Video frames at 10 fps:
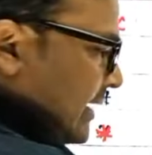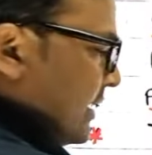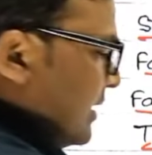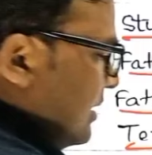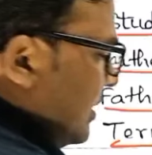
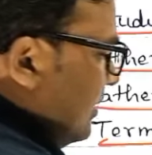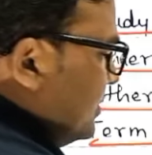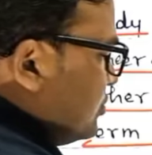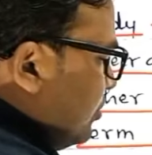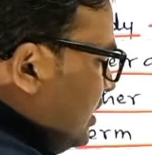लाइकेन के बारे
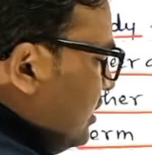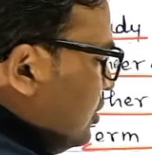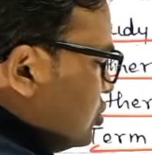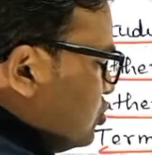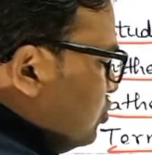में स्टोरी
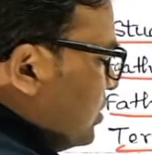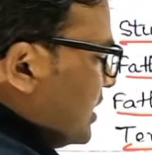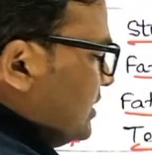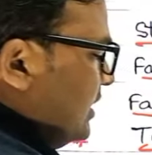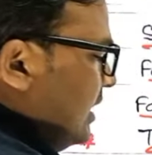शुरू
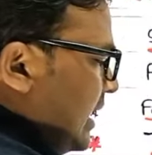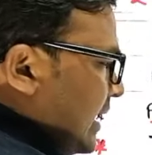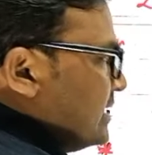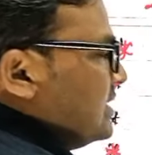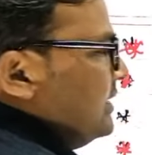करते हैं
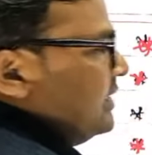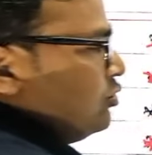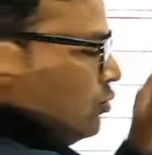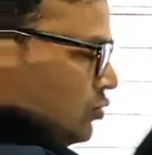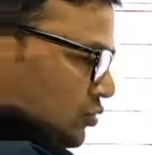आगे चलिए
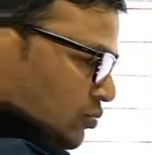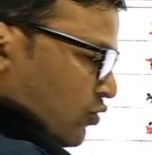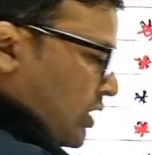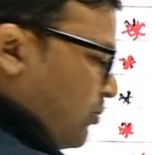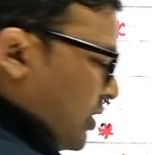तो
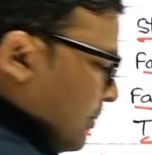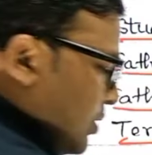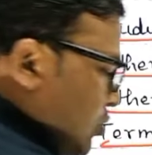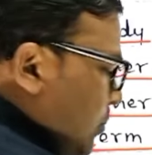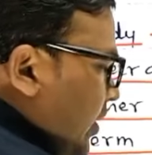मोटा मोटा
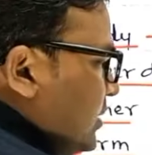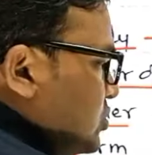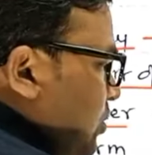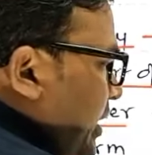बिल्कुल पॉइंट